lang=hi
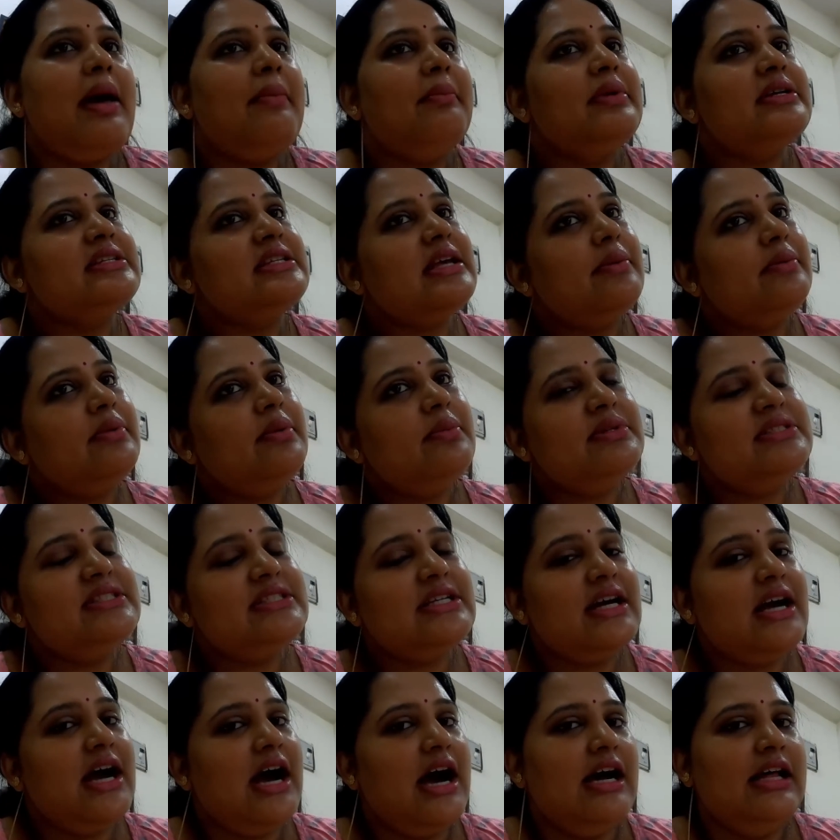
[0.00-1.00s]
मैम के सामने
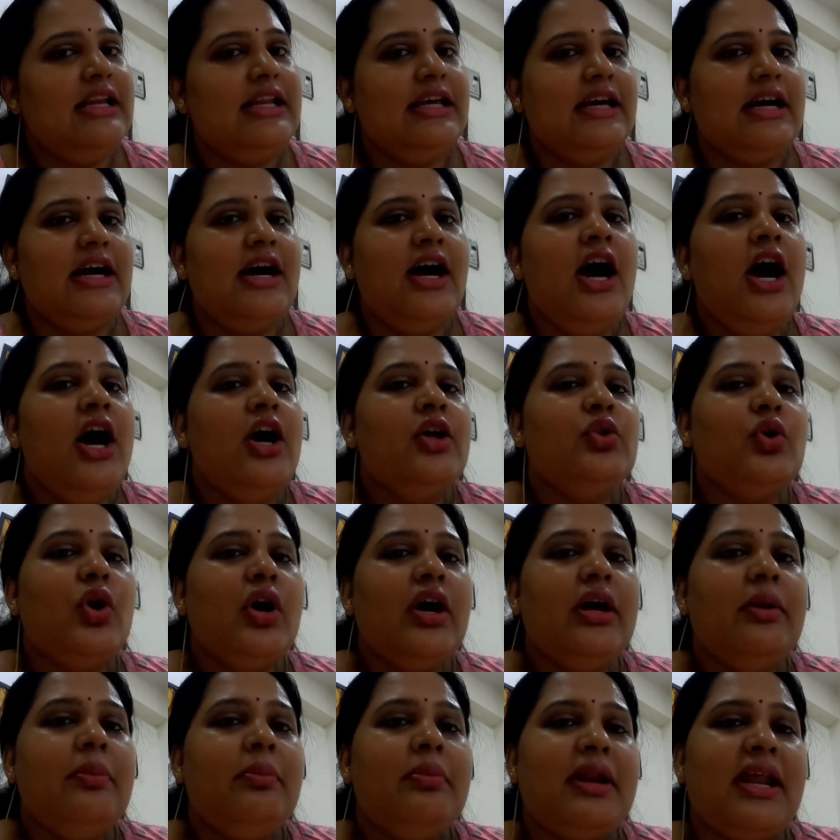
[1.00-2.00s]
बच्चा खा लेगा तो
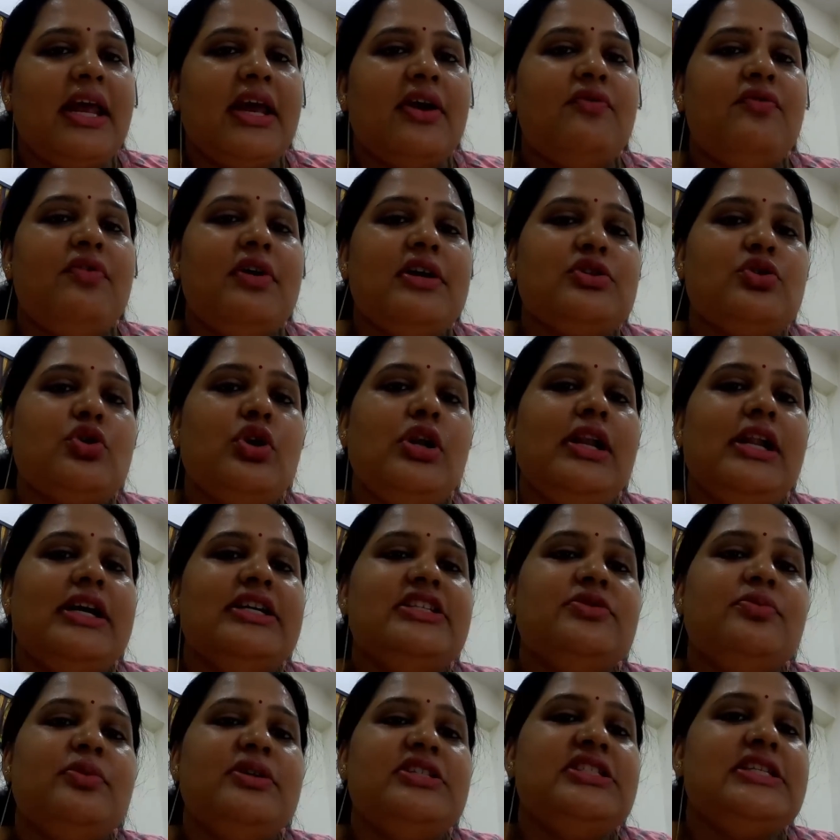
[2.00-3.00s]
अगर ब्रेकफास्ट और लंच